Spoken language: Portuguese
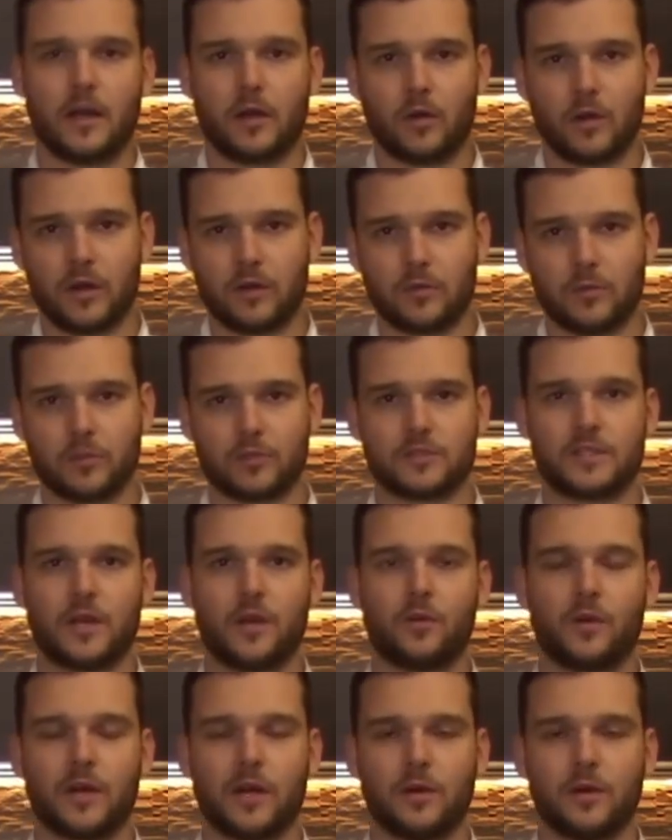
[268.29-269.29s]
Agora eu vou
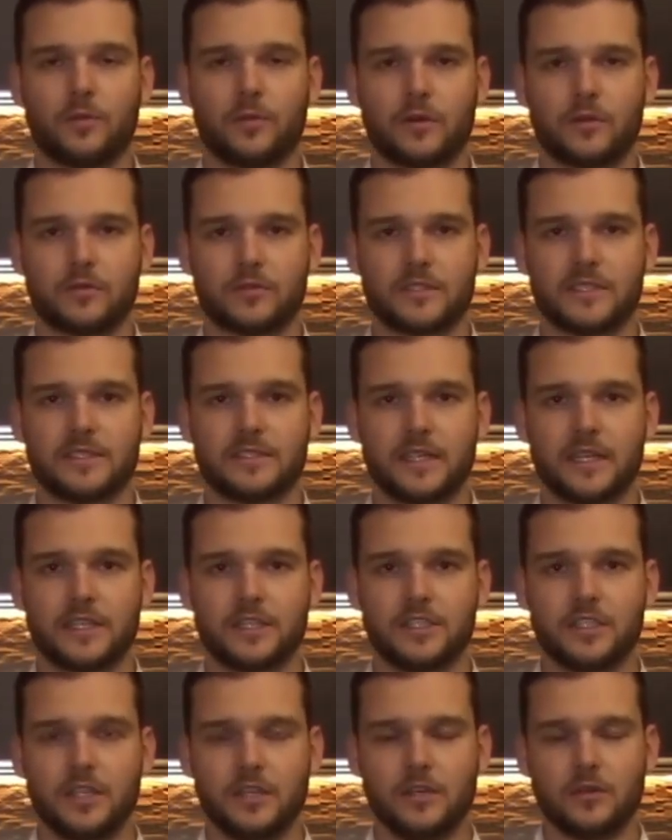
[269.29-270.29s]
mostrar o grão para você
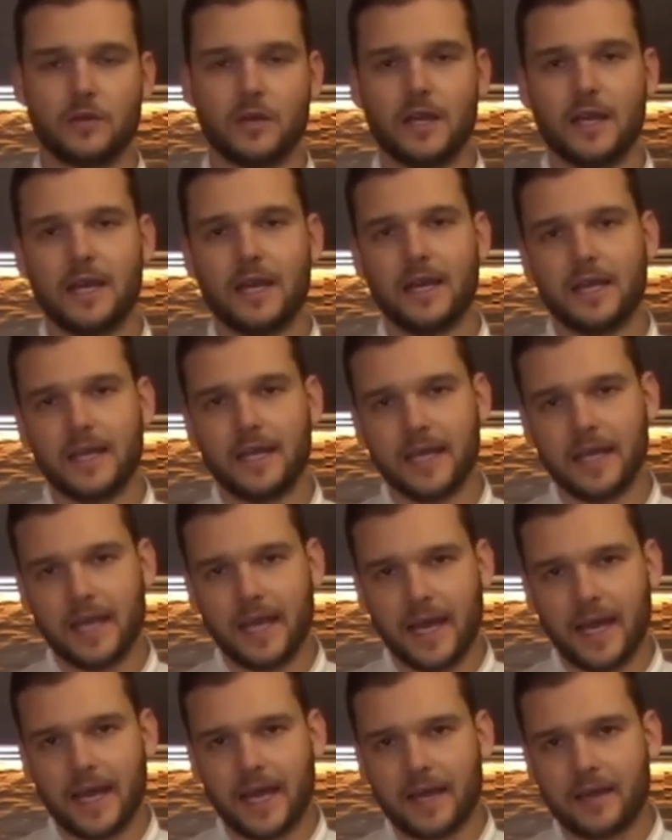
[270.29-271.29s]
certinho
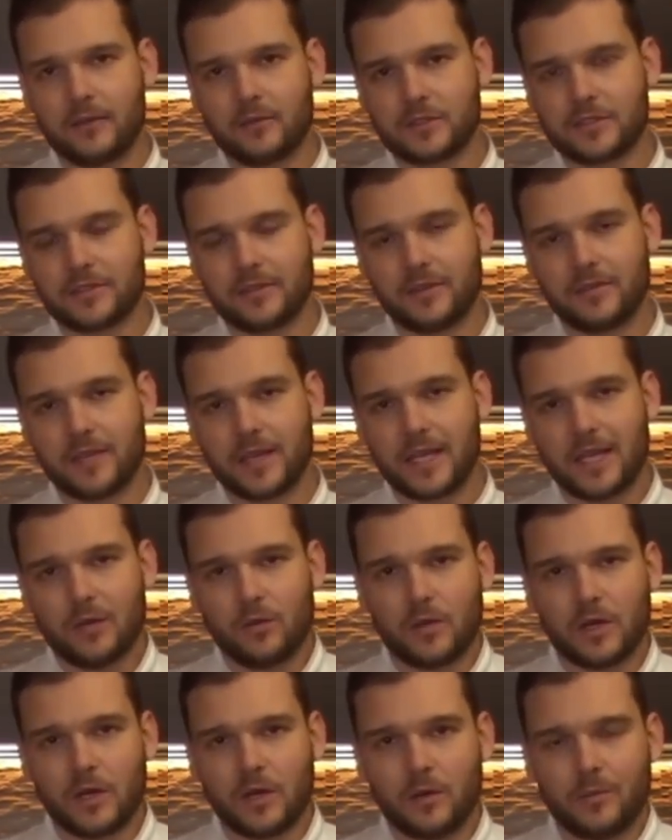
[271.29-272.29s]
e você vai ver
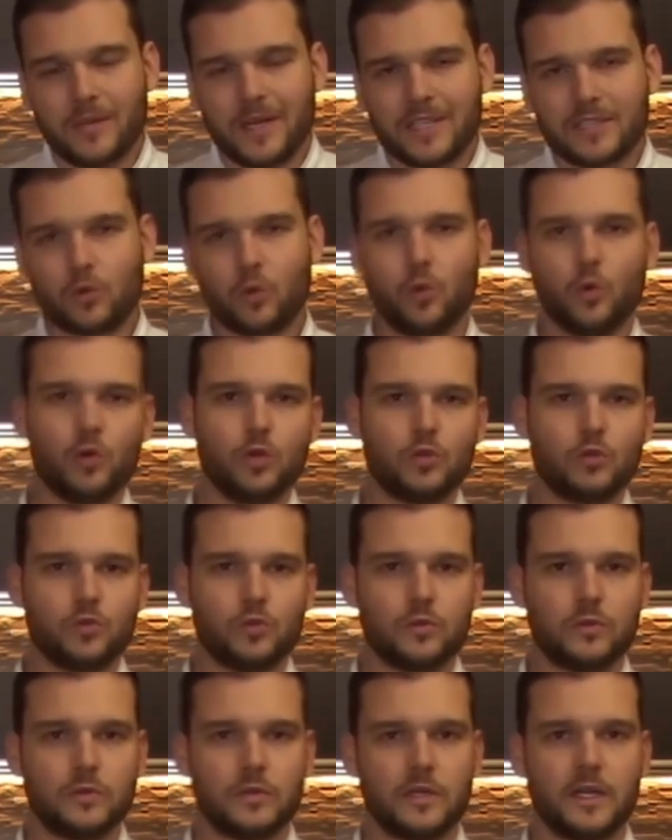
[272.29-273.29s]
que ele é um grão mais
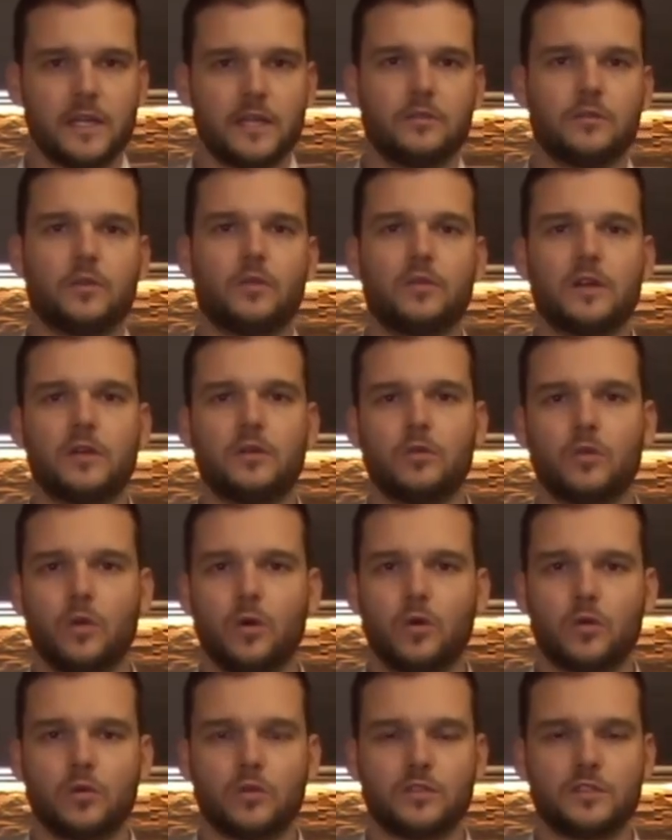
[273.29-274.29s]
curto. Ele não é um grão
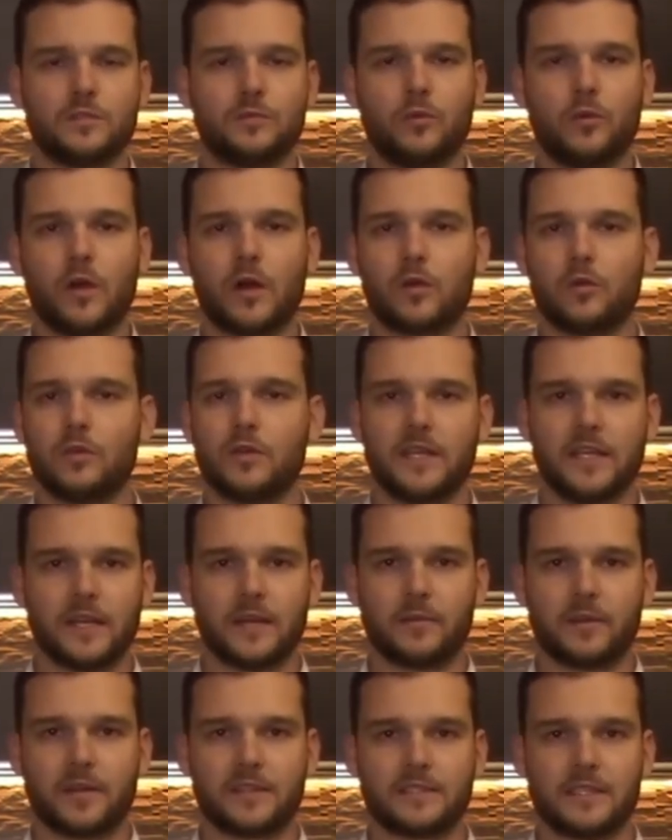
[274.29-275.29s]
longo, tipo
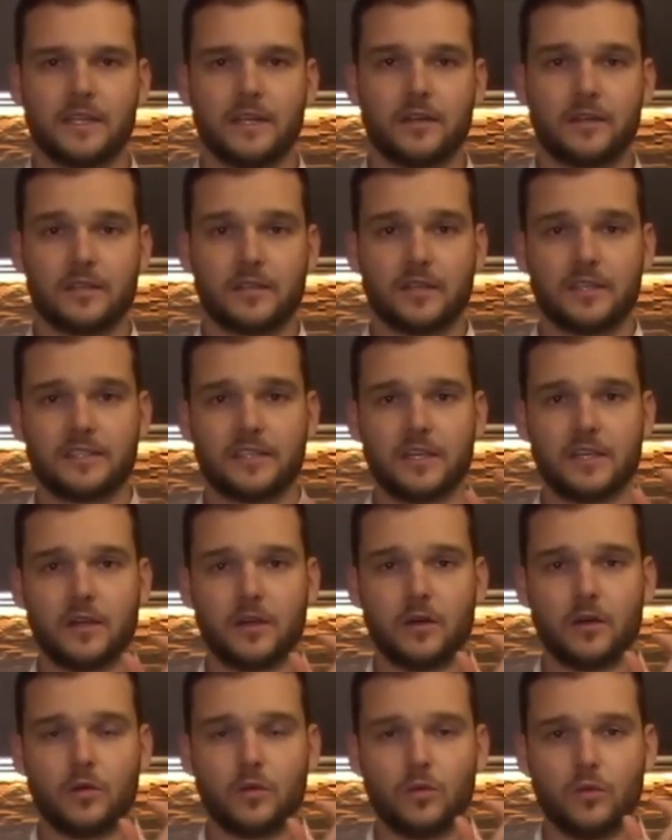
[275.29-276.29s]
agulhinha brasileiro. Então ele
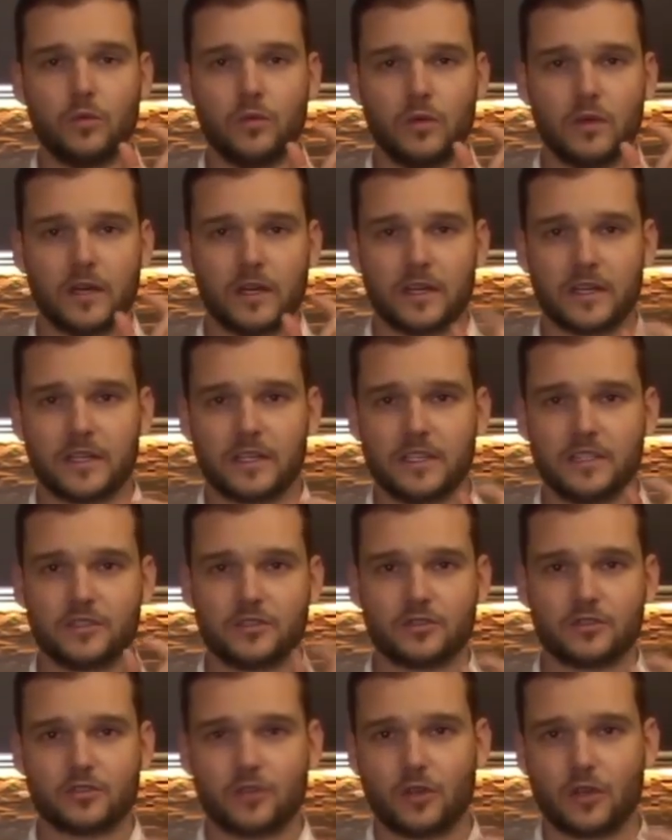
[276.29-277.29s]
seria um
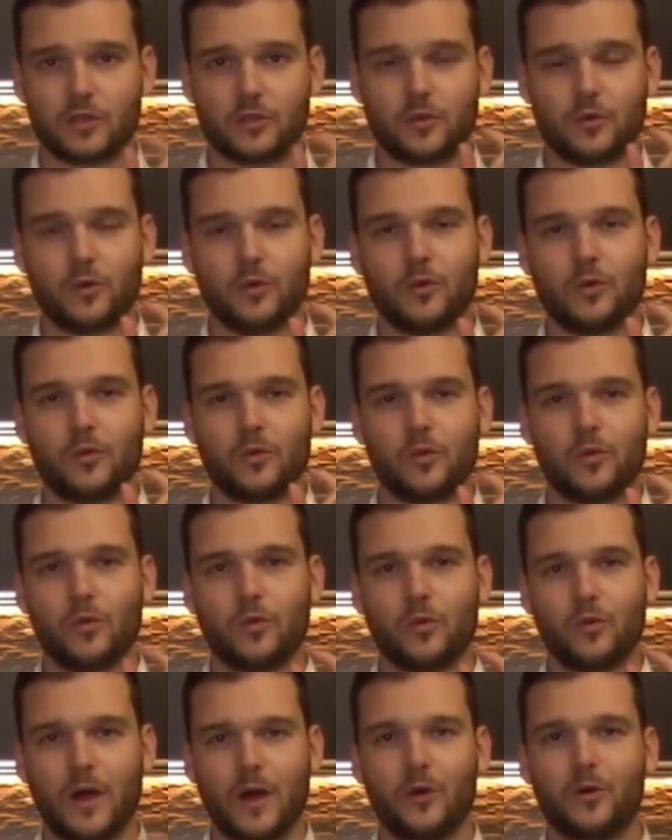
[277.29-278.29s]
risoto,
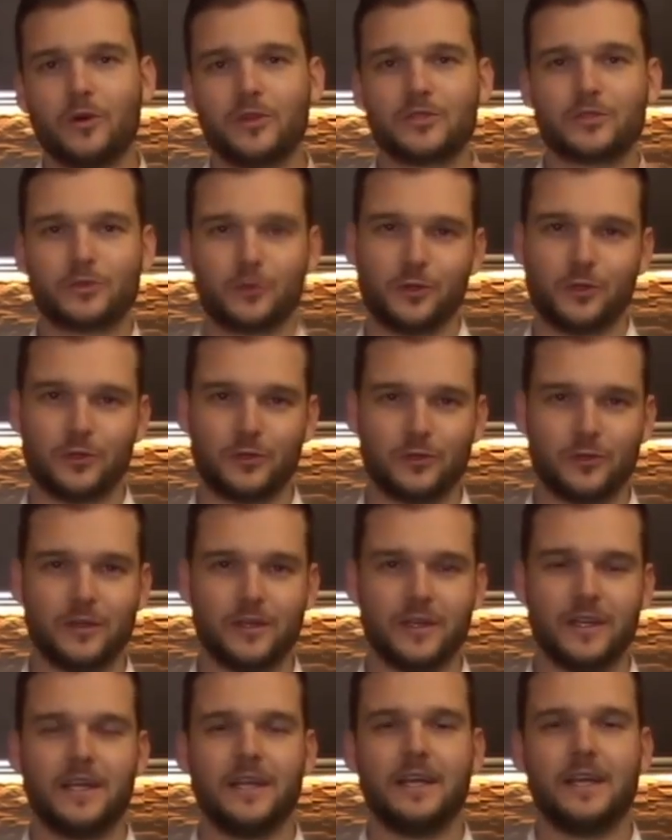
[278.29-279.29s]
um, um arroz
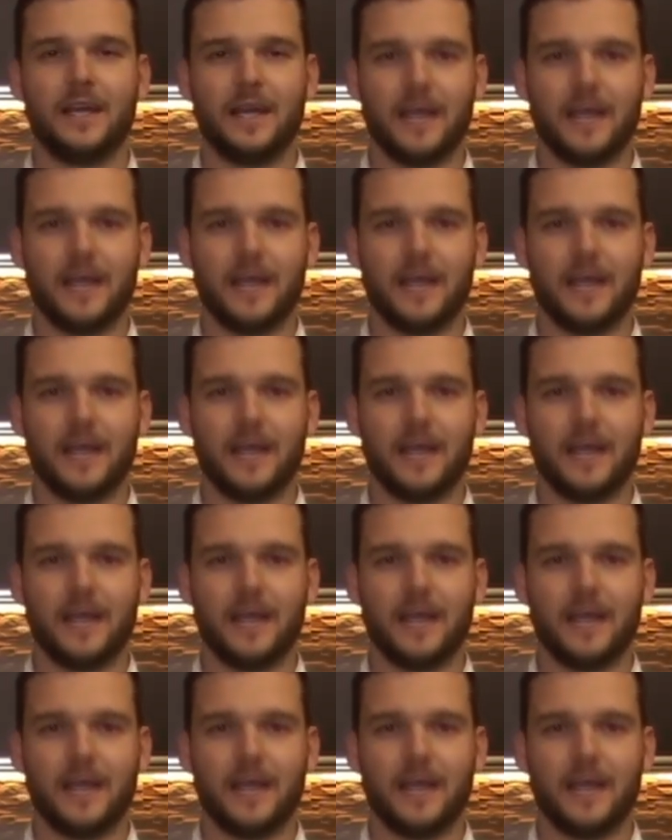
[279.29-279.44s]
curto.